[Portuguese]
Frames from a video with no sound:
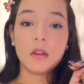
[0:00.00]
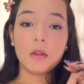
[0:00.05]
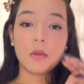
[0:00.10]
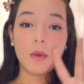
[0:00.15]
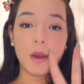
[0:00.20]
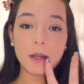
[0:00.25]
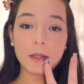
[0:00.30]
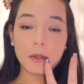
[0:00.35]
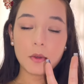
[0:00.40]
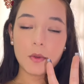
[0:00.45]

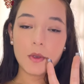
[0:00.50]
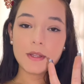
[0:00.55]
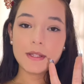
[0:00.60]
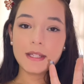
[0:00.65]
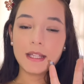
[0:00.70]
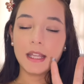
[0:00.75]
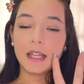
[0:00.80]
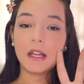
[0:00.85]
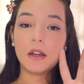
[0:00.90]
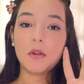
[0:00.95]
Quarta
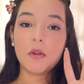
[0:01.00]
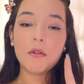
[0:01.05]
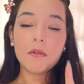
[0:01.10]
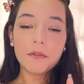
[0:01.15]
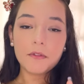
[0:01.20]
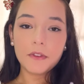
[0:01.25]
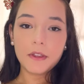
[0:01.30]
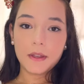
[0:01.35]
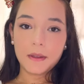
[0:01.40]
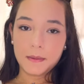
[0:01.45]
coisinha,
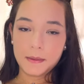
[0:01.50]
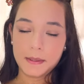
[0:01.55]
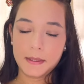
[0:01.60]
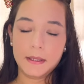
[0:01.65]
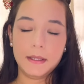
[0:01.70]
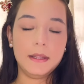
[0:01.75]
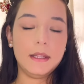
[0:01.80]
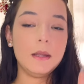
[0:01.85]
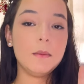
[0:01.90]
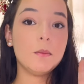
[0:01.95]

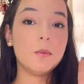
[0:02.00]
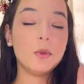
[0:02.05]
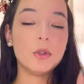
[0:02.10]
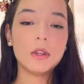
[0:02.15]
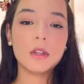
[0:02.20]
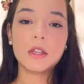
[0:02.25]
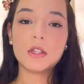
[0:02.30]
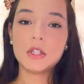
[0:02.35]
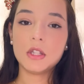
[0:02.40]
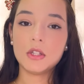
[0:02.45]
confiança. Tem
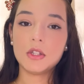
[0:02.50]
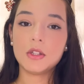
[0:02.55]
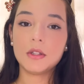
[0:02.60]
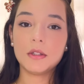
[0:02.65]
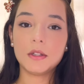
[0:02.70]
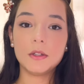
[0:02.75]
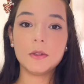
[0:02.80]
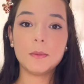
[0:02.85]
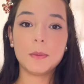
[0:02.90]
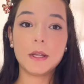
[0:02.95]
muita gente
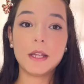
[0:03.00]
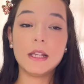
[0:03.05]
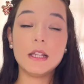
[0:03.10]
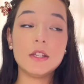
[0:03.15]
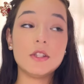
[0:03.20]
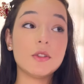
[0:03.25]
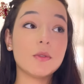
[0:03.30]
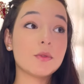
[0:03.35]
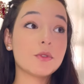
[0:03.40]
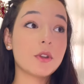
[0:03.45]
entrando para a
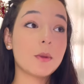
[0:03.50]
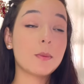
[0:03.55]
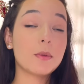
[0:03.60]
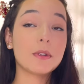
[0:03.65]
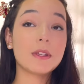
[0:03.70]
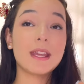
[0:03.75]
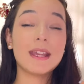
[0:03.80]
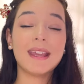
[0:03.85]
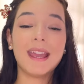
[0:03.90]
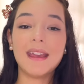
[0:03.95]
religião só
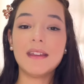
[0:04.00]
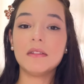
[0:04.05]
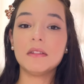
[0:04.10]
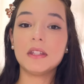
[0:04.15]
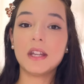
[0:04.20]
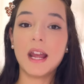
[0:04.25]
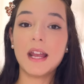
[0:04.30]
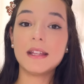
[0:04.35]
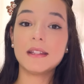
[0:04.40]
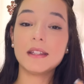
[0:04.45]
porque quer
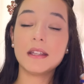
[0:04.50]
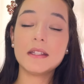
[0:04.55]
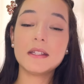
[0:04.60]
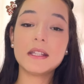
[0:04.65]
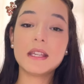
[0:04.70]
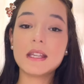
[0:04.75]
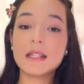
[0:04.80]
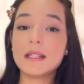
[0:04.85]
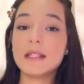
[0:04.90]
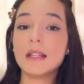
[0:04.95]
entrar e está
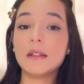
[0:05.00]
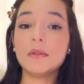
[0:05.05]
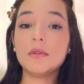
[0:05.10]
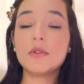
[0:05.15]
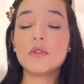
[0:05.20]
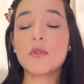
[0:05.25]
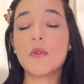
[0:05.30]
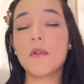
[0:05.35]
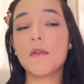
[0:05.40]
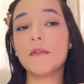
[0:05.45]
esquecendo
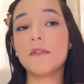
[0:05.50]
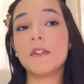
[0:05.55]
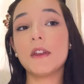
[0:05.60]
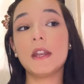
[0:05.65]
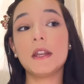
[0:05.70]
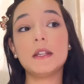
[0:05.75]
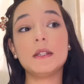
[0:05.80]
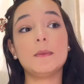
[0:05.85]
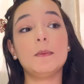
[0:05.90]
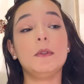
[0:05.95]
de confiar
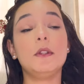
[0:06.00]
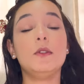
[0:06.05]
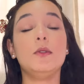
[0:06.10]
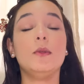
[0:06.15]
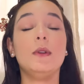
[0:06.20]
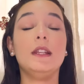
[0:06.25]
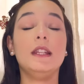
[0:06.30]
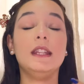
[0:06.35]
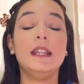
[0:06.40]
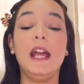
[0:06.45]
na
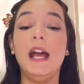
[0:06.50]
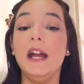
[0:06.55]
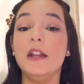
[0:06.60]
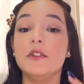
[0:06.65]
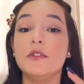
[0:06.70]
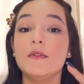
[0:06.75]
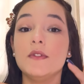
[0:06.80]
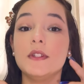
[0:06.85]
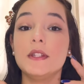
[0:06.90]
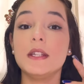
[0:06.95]

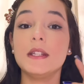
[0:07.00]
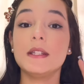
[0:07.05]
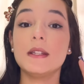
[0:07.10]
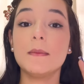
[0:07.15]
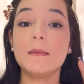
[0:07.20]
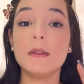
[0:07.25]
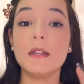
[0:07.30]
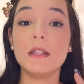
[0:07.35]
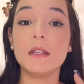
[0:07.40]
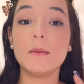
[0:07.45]
espiritualidade. Você
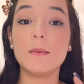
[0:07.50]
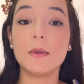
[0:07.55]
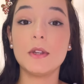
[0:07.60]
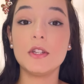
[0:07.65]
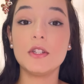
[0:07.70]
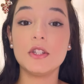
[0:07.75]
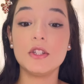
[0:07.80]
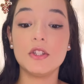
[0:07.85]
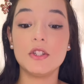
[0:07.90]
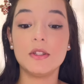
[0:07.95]
sabia que para a
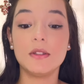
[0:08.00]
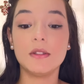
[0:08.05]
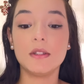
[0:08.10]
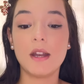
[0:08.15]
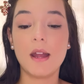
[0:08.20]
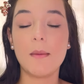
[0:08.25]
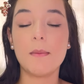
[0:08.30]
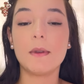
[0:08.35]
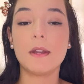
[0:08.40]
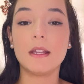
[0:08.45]
gente
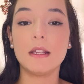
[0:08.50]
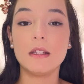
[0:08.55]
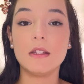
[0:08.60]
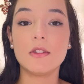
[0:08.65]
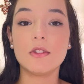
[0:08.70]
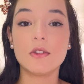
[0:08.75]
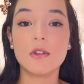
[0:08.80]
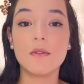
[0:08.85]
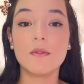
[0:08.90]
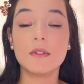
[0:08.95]
entrar para a
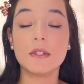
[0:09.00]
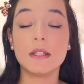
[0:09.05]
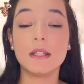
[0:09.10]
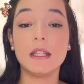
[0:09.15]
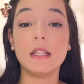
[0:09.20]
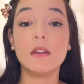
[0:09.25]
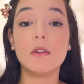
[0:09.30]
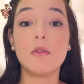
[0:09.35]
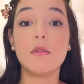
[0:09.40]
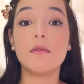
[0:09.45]
religião você
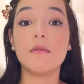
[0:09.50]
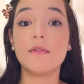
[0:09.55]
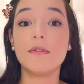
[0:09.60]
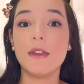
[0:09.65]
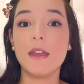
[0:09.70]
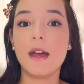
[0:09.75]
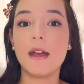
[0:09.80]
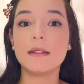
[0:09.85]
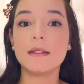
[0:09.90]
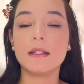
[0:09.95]
tem que
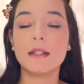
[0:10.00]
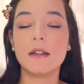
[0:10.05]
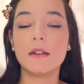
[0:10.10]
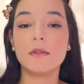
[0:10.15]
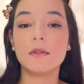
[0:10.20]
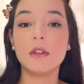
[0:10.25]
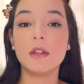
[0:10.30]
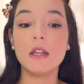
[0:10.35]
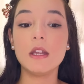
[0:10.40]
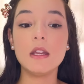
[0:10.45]
confiar,
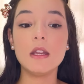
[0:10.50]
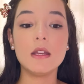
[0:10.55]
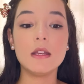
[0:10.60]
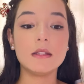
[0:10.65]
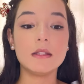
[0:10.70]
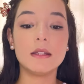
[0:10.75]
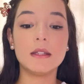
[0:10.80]
certo? Você